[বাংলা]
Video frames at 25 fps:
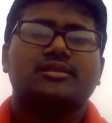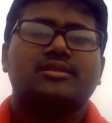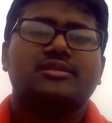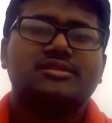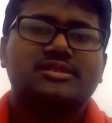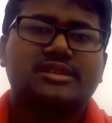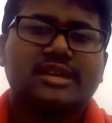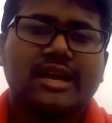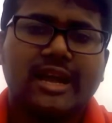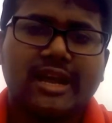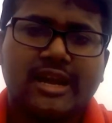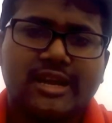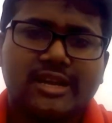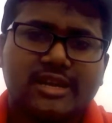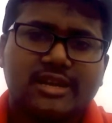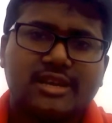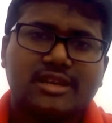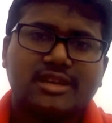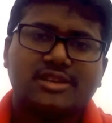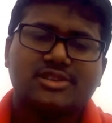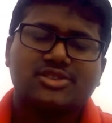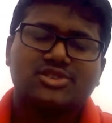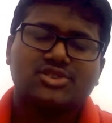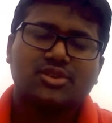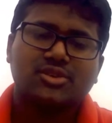টানাটানি
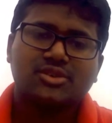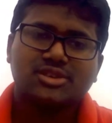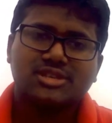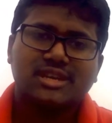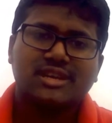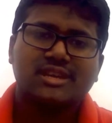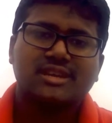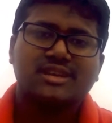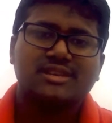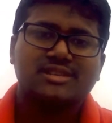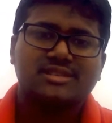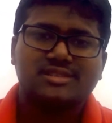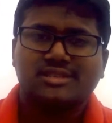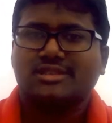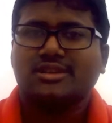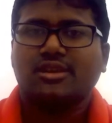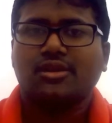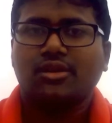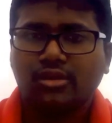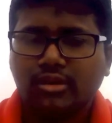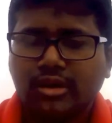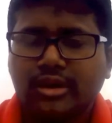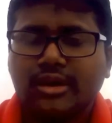সংসারে যেটা হয়